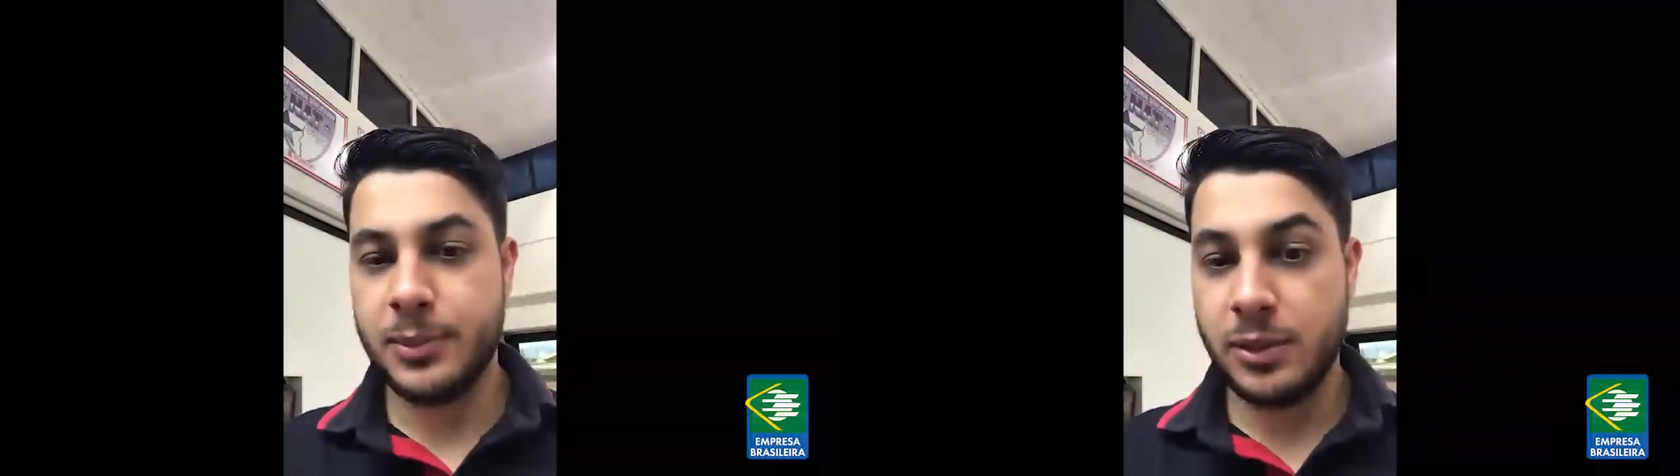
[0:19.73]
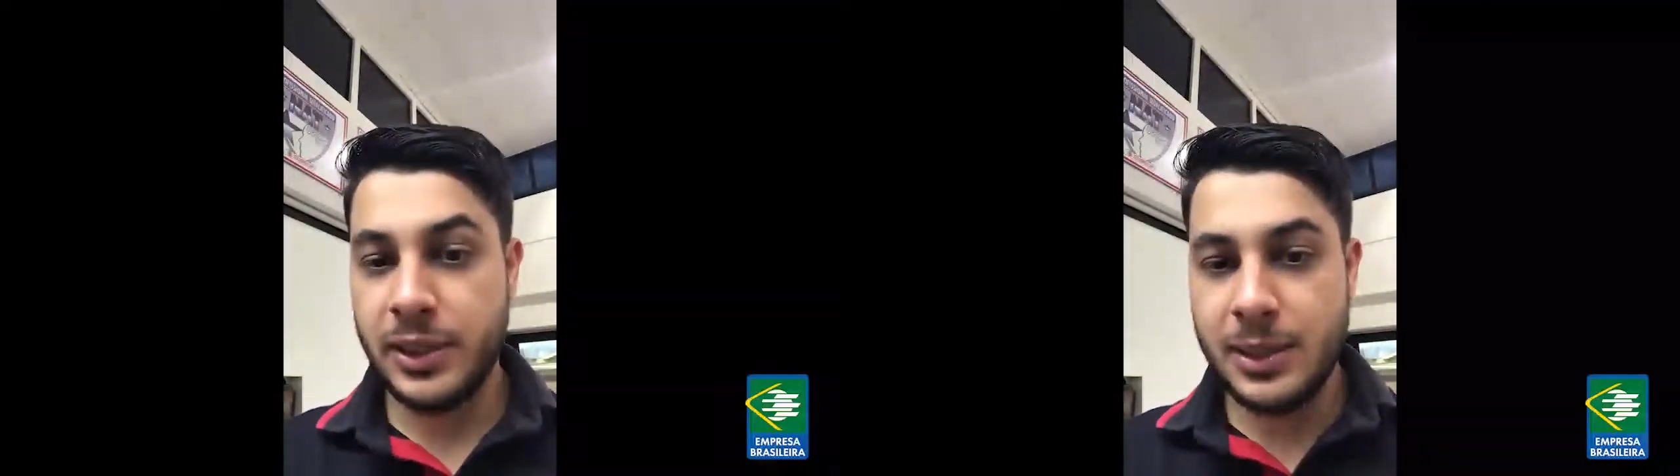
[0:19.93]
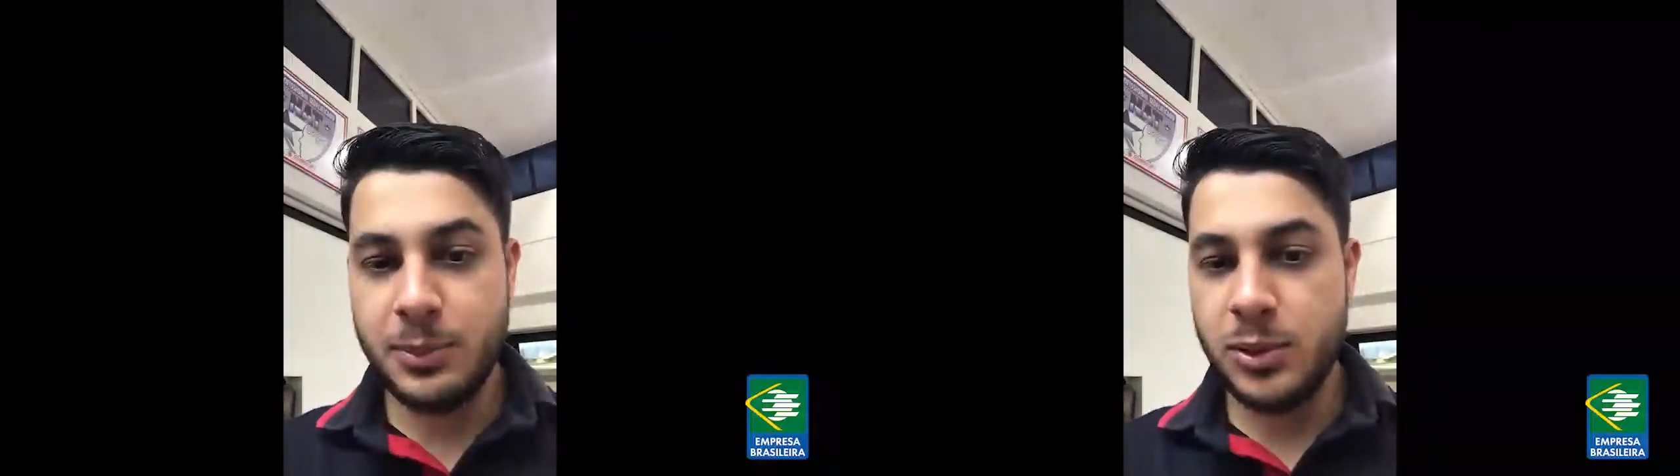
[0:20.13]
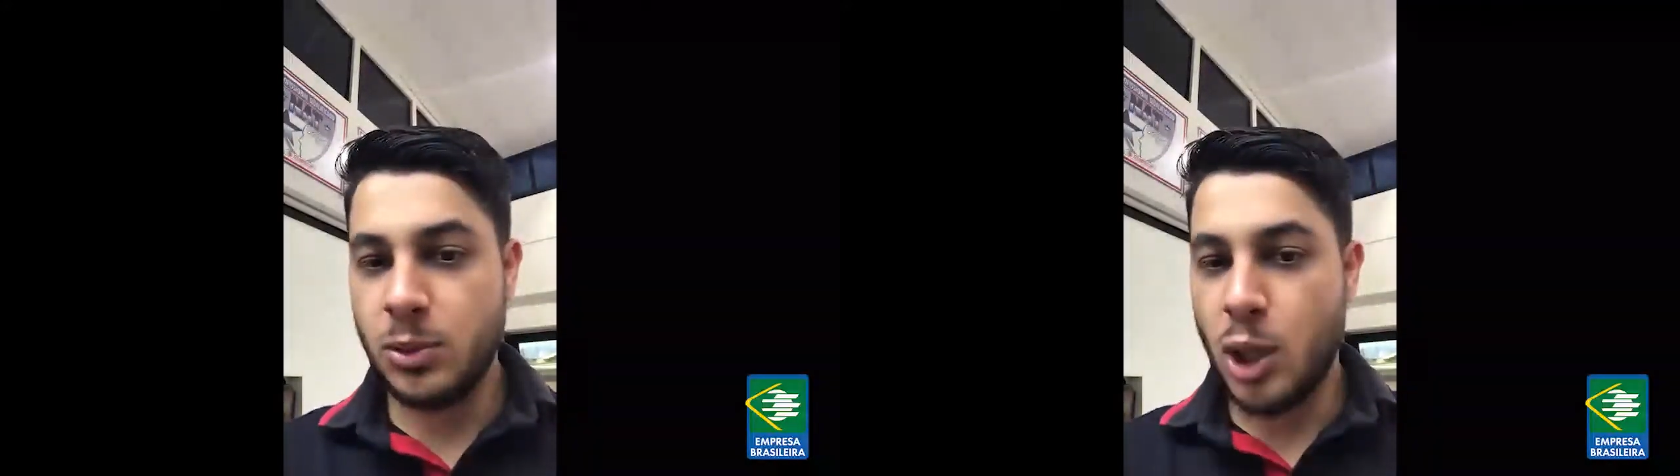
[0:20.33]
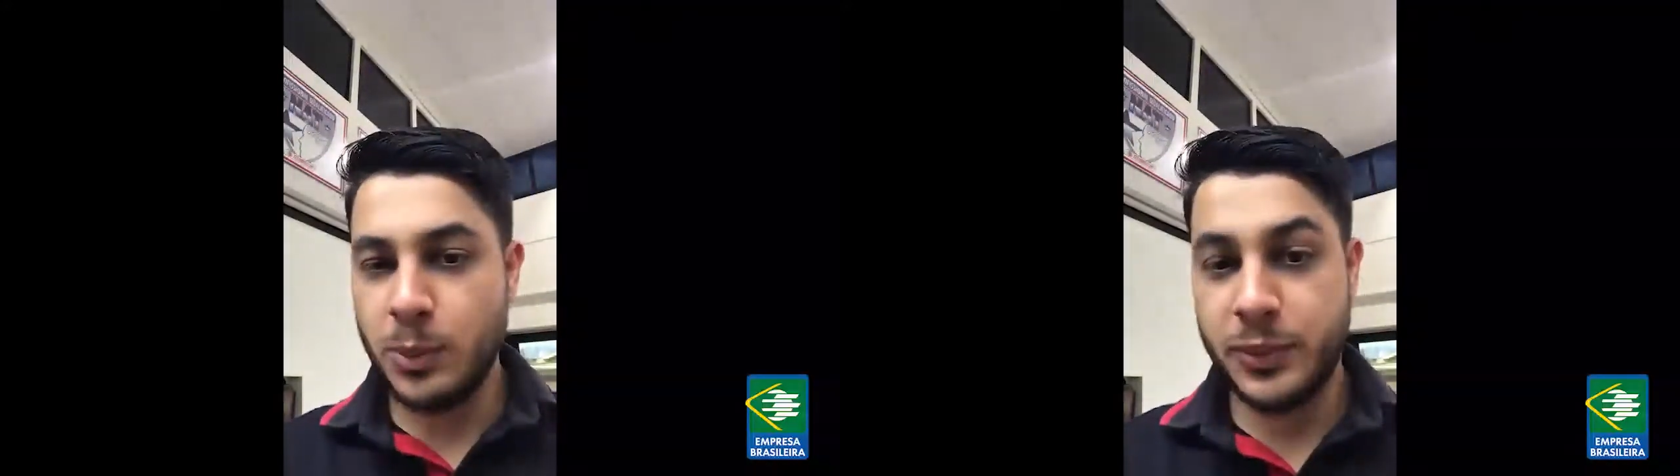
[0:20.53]
talvez é muito
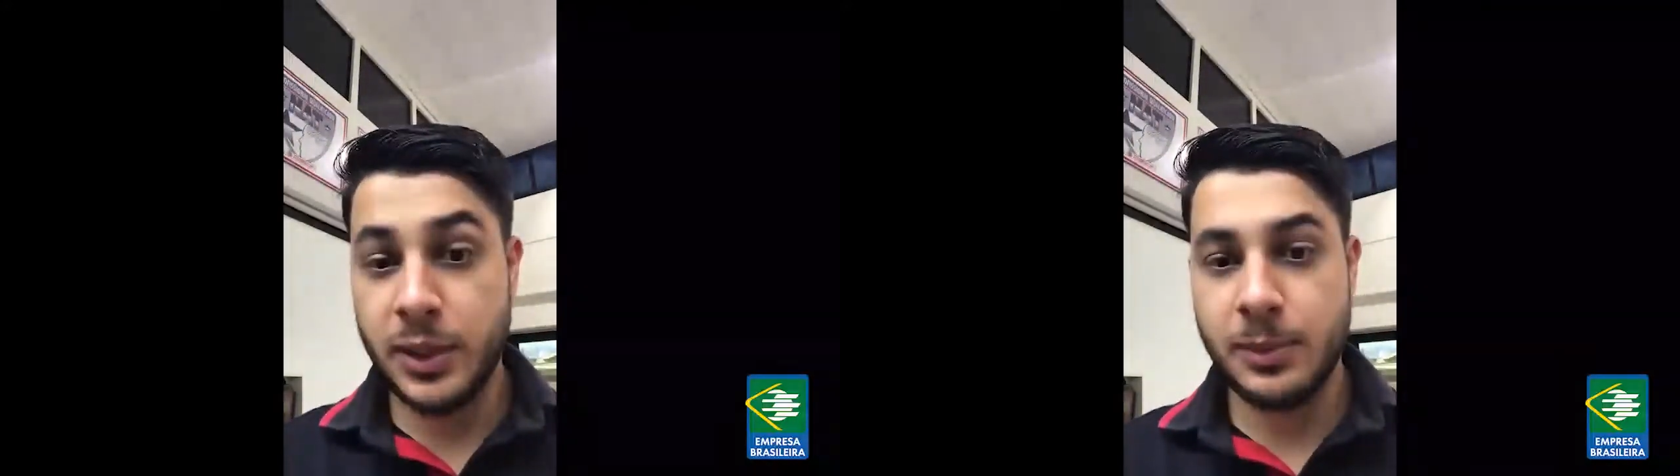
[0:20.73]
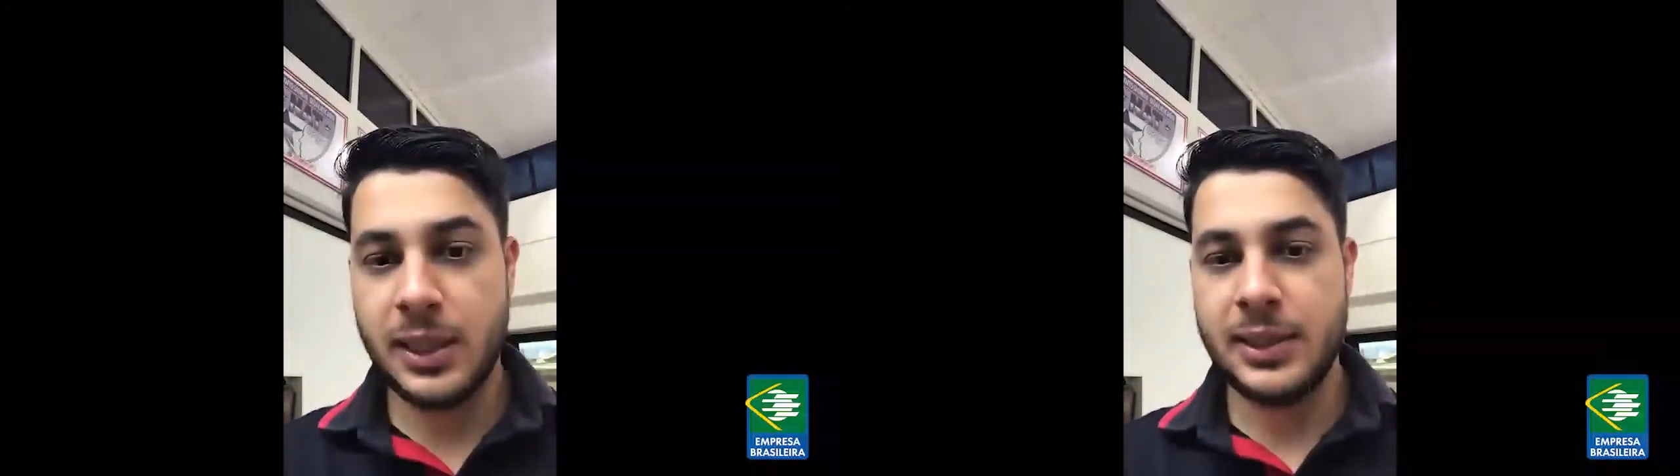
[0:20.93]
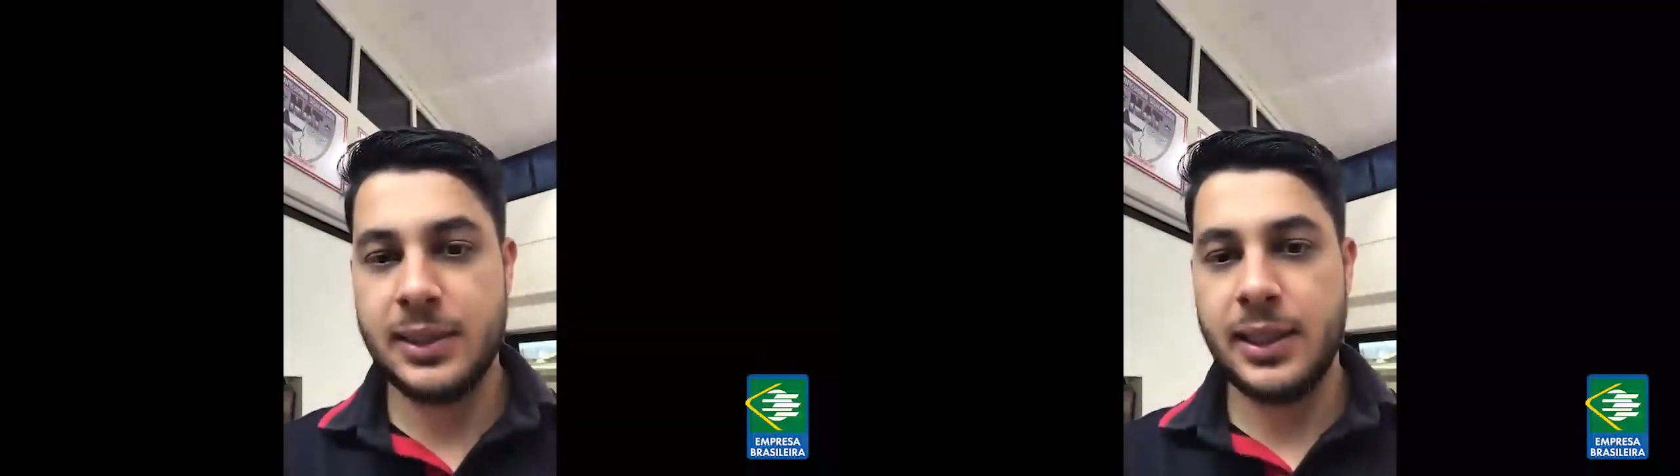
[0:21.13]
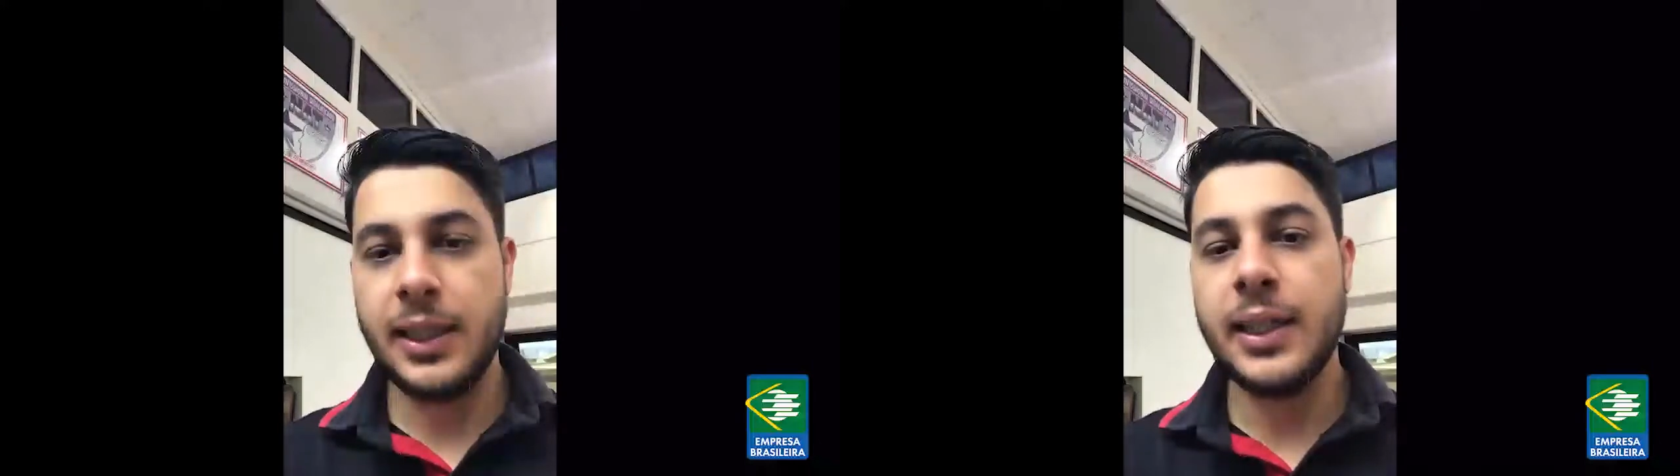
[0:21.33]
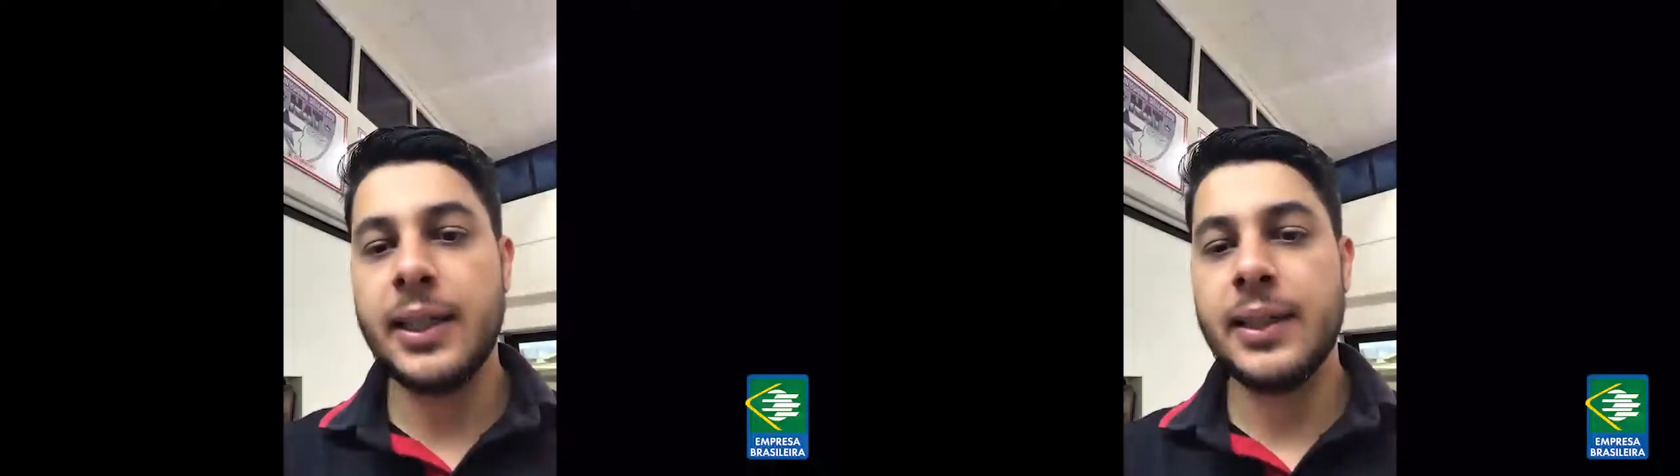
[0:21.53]
óbvia, mas
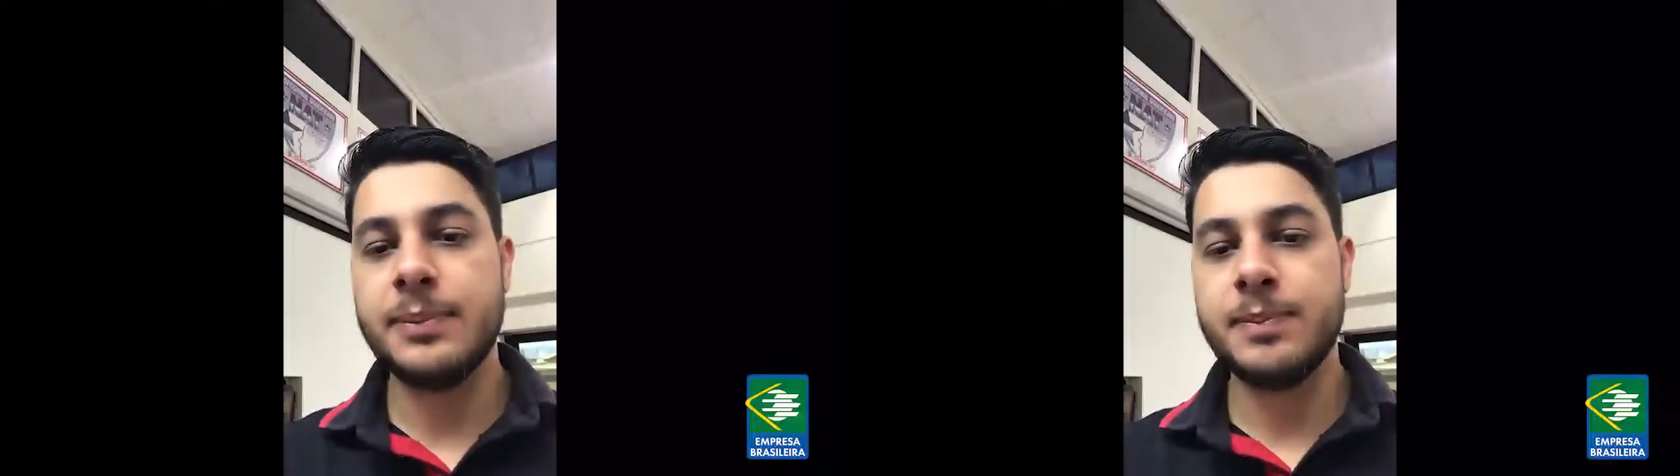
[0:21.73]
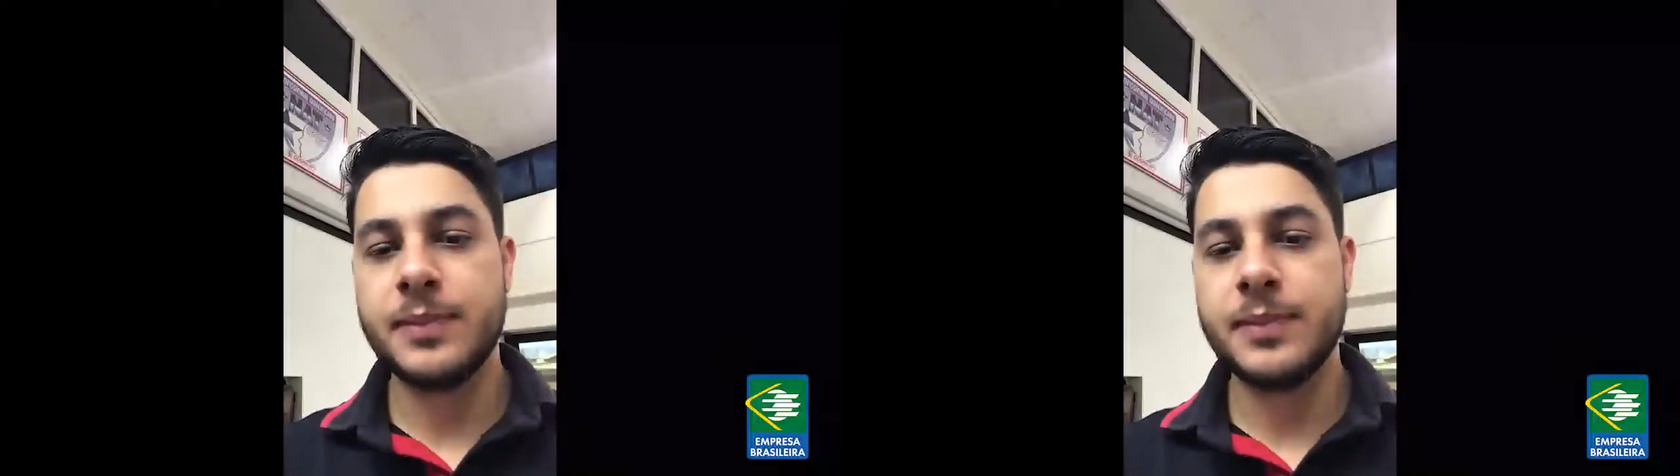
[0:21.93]
é,